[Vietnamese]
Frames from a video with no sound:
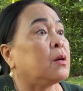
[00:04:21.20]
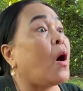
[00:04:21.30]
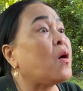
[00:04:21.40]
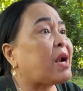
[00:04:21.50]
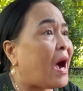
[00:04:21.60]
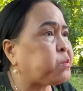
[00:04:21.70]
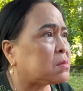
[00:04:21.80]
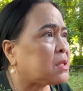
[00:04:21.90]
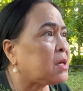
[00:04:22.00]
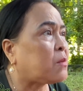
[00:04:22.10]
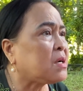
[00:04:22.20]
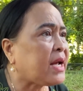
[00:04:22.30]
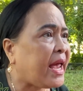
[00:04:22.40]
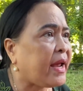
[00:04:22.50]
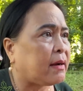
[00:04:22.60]
cô đọc chứ không có
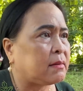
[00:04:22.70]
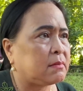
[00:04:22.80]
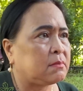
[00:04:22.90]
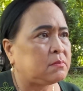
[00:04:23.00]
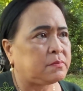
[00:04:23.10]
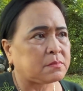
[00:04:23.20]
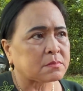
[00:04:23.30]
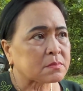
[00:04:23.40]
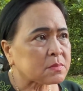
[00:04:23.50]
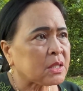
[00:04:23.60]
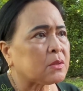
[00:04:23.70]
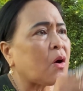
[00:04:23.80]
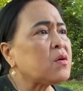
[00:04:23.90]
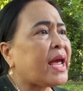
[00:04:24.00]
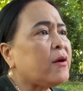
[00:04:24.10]
nghe à.
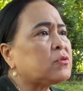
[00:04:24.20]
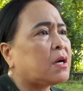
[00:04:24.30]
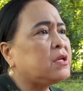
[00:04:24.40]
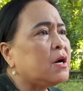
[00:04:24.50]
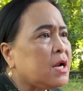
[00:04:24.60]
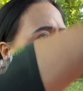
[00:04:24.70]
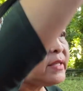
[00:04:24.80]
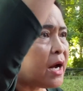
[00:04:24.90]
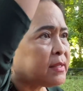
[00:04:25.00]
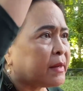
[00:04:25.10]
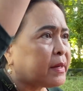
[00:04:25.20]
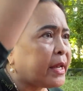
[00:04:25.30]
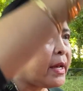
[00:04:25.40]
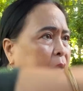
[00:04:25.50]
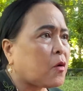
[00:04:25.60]
cô kéo từ dưới lên trên cái,
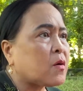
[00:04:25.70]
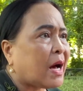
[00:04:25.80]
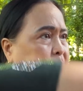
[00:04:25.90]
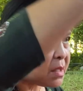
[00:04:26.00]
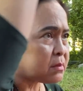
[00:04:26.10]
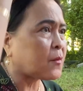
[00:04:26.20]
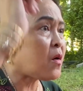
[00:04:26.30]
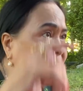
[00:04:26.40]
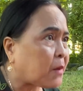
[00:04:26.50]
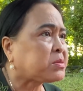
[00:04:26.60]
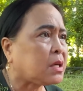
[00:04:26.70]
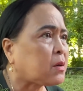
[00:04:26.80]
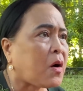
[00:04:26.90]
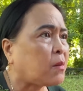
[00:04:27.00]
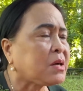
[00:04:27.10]
cái cô đọc cô đọc chứ
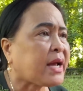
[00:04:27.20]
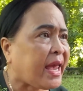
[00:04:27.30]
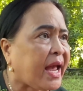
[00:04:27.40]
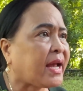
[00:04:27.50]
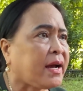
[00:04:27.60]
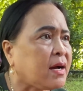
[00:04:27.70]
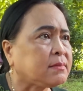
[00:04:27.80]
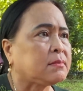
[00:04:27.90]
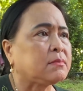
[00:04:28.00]
cô không có nghe ai hết